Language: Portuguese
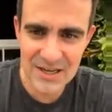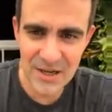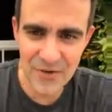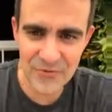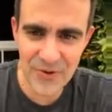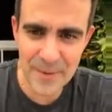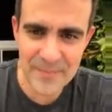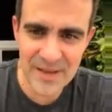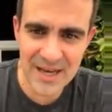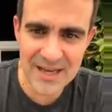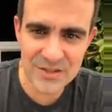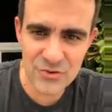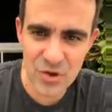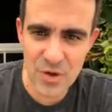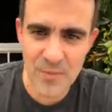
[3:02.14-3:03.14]

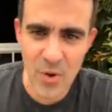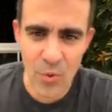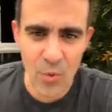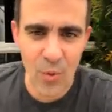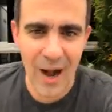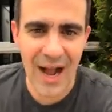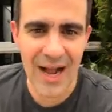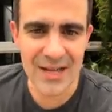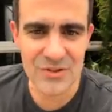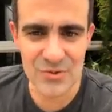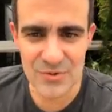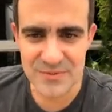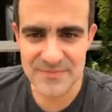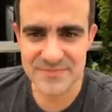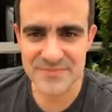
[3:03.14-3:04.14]
Fabiana, tô no meu
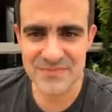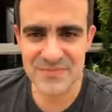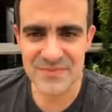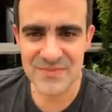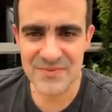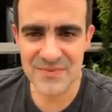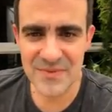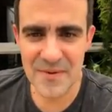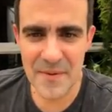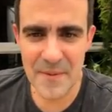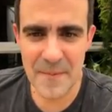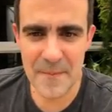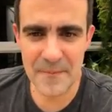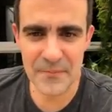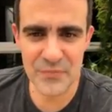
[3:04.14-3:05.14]
quarto.
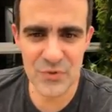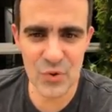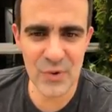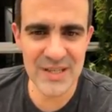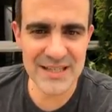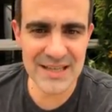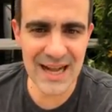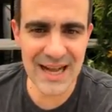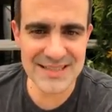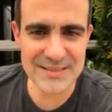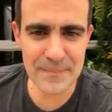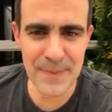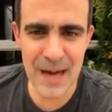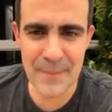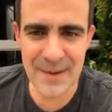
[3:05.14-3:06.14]
Tô em
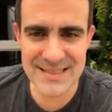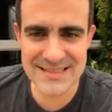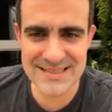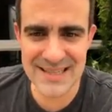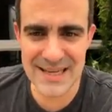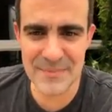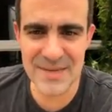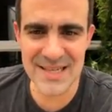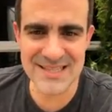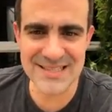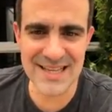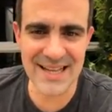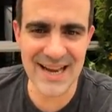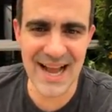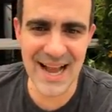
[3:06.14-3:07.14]
casa, Barbacena, Minas
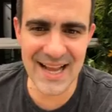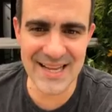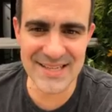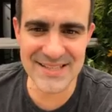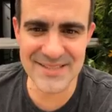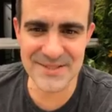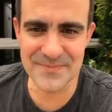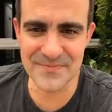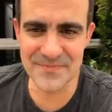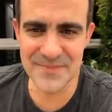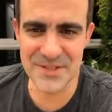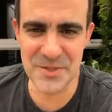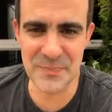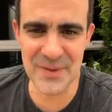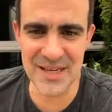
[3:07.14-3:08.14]
Gerais.
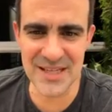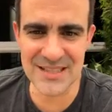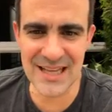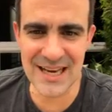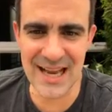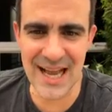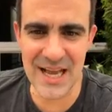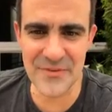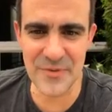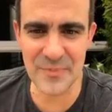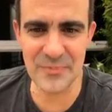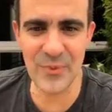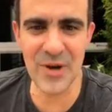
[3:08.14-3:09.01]
Esperando a live. Pô,